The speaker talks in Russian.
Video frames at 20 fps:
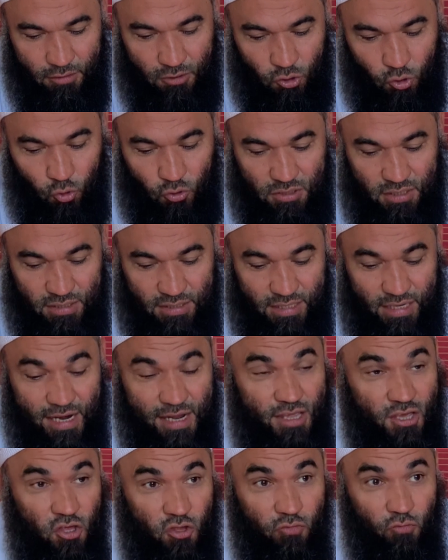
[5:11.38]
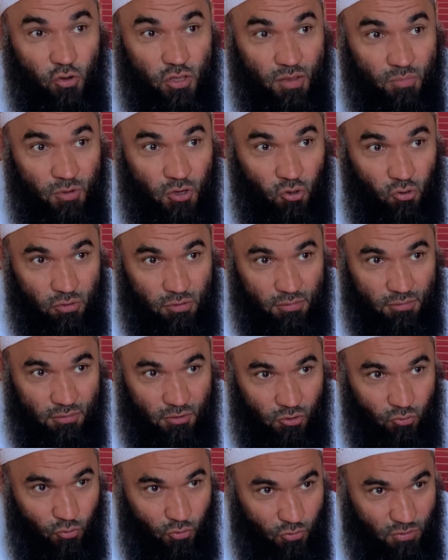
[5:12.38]
То сестра ничего не берет.
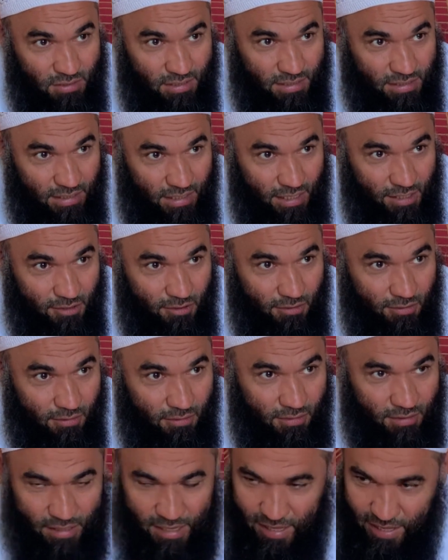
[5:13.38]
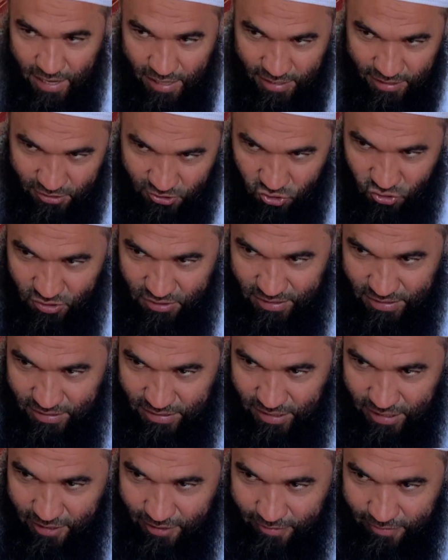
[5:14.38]
И у нее сестра, Каляля это же
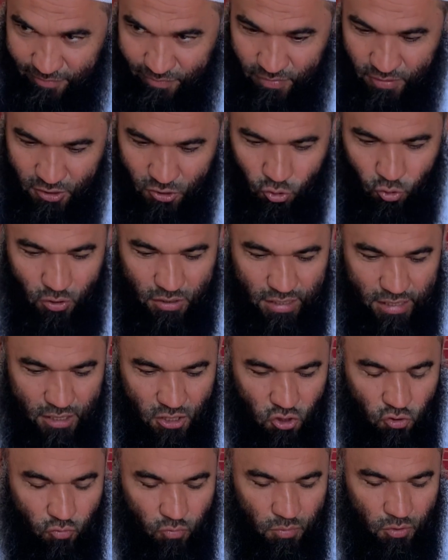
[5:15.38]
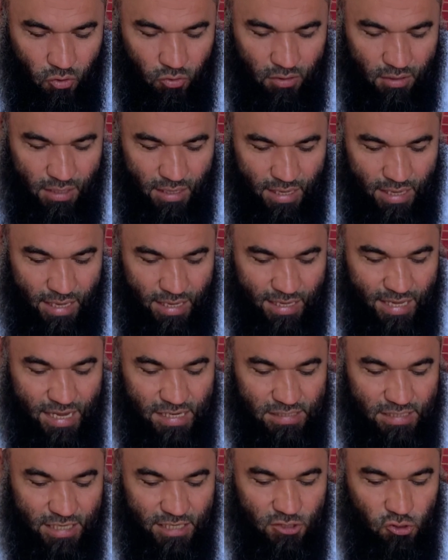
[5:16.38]
сестра, то она ничего берет.
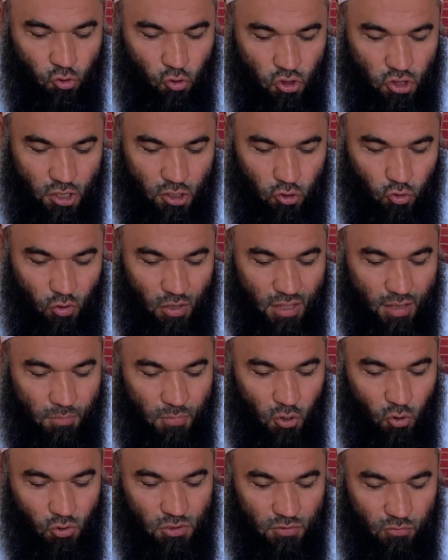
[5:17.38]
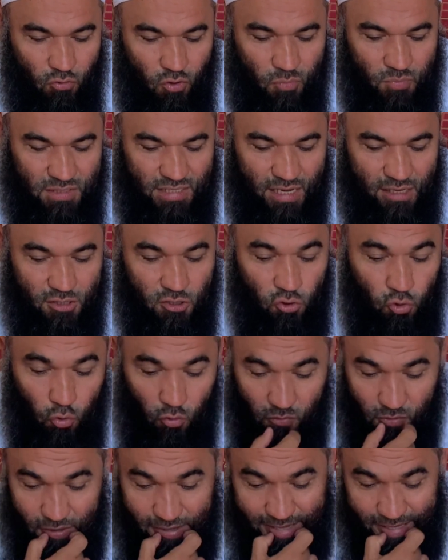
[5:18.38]
Если есть дочка, то она берет свою
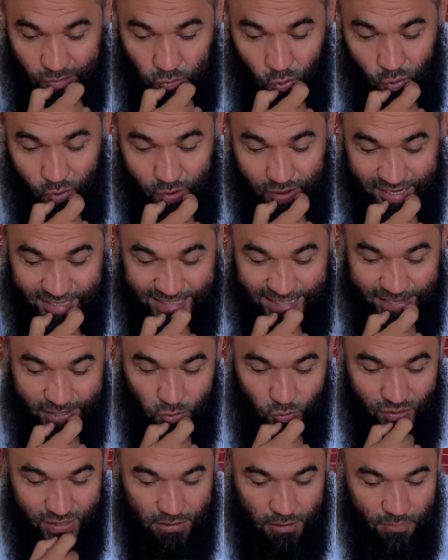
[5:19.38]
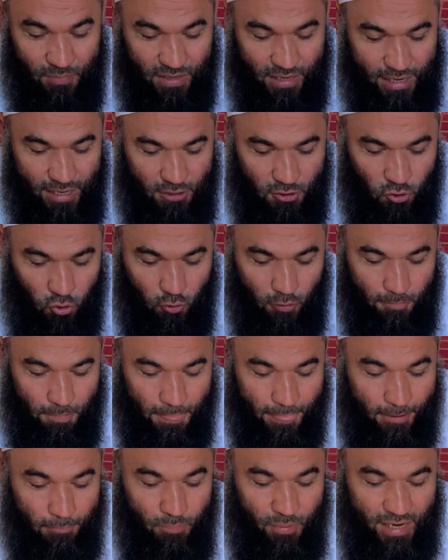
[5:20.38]
обязательную долю, остальное забирает кто?
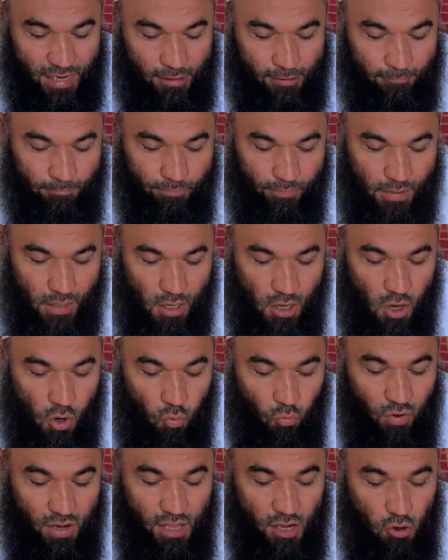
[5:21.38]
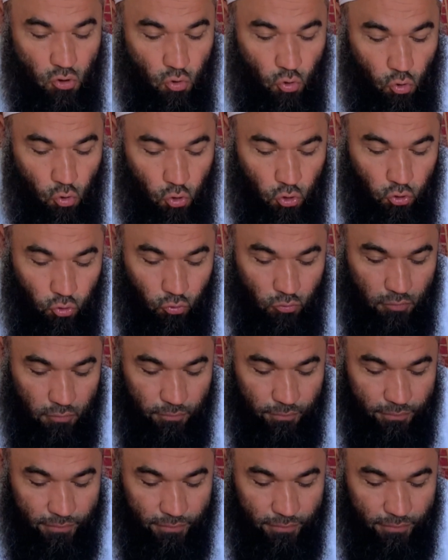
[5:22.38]
Брат. Валягу ухтун.